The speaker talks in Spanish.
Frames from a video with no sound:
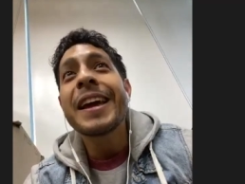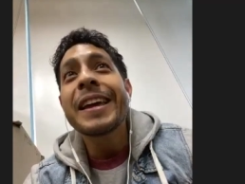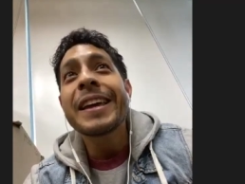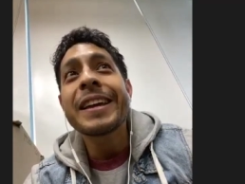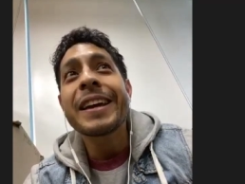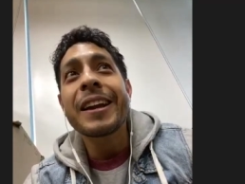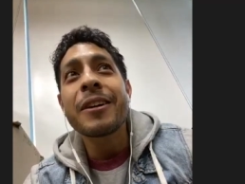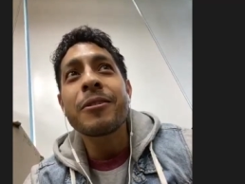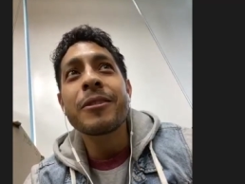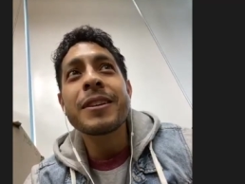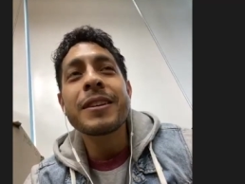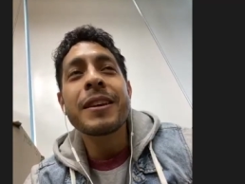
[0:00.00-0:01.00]
y creo,
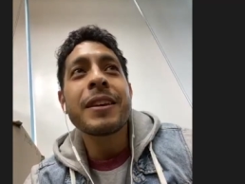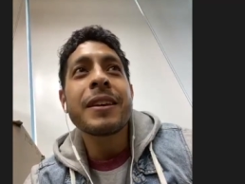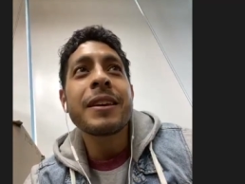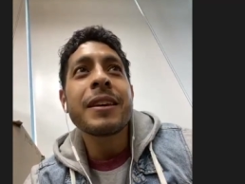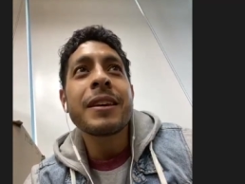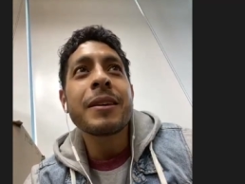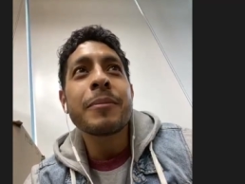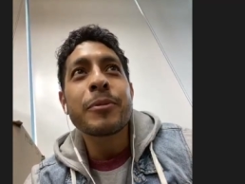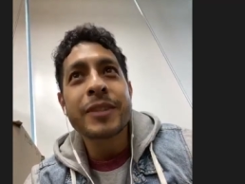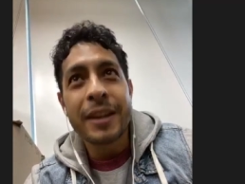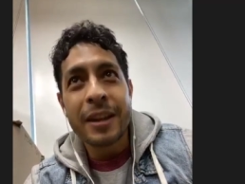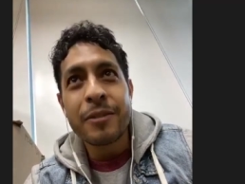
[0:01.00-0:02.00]
eh, y, pues
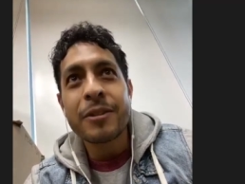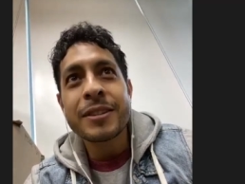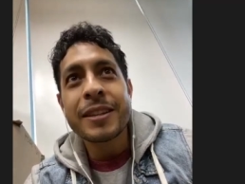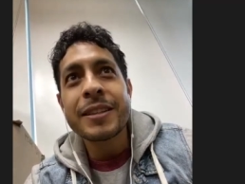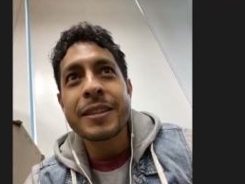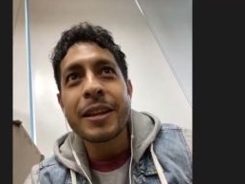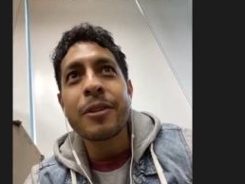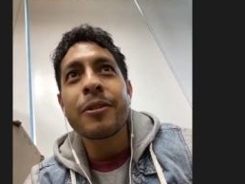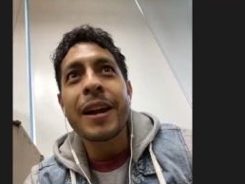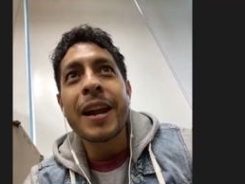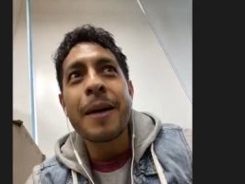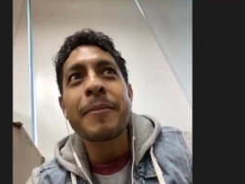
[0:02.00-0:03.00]
creo este estilo
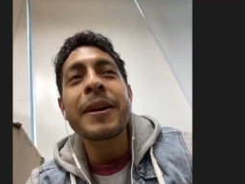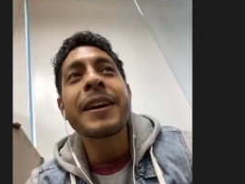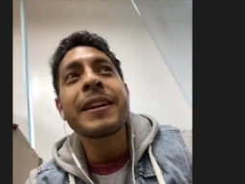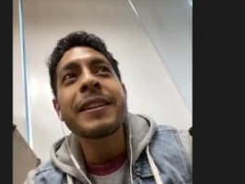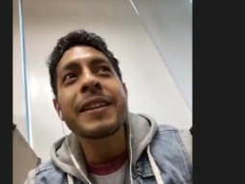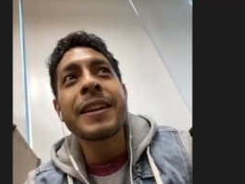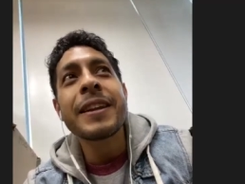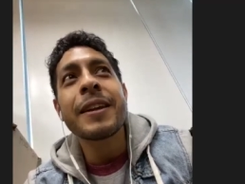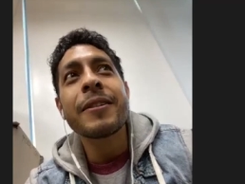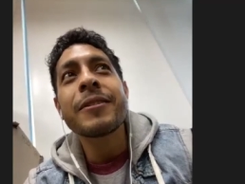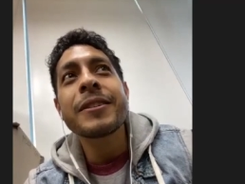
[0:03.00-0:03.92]
glam que él tenía, ¿no?